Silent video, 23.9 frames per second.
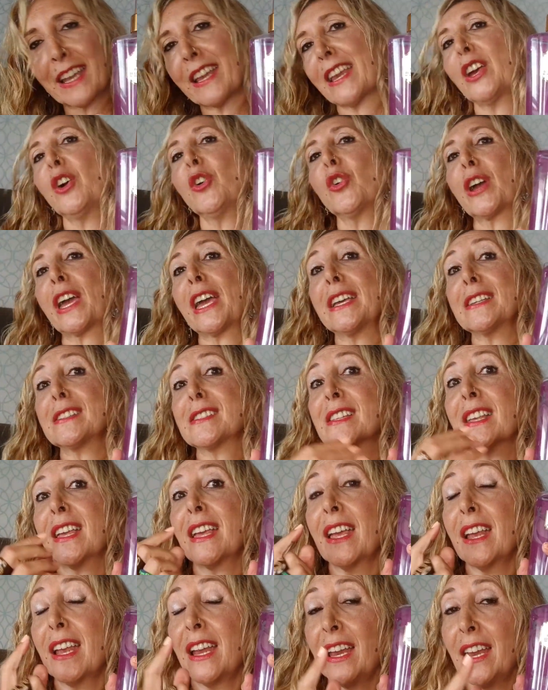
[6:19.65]
Creo que es
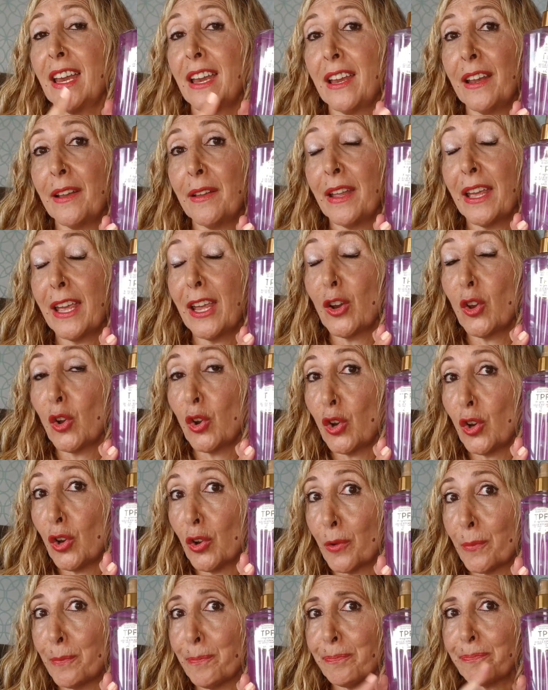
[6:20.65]
el,
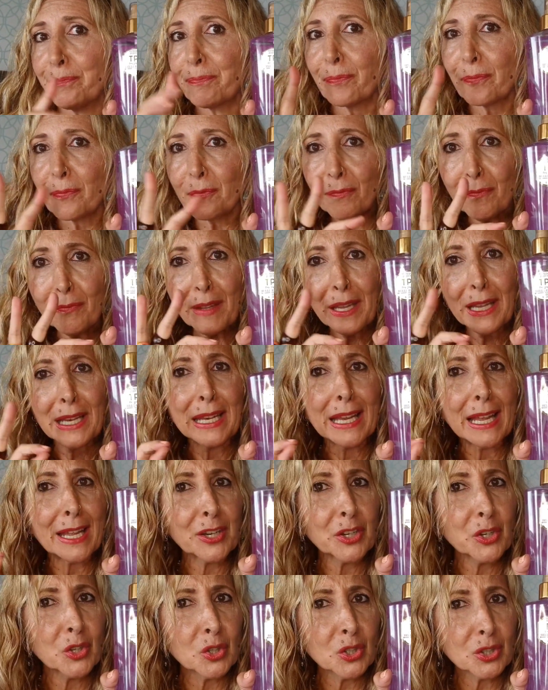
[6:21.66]
olor,
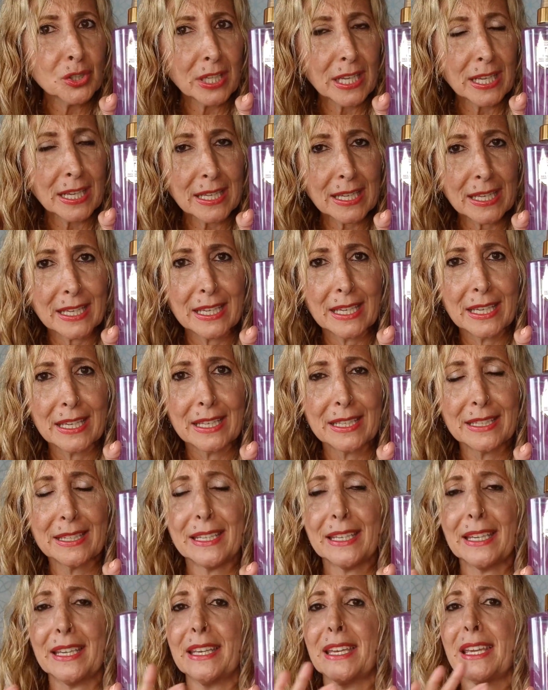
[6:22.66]
las notas que
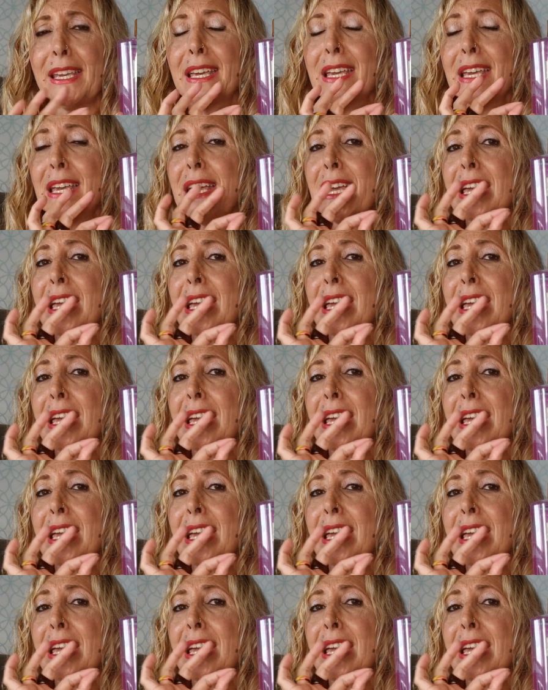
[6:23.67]
tiene.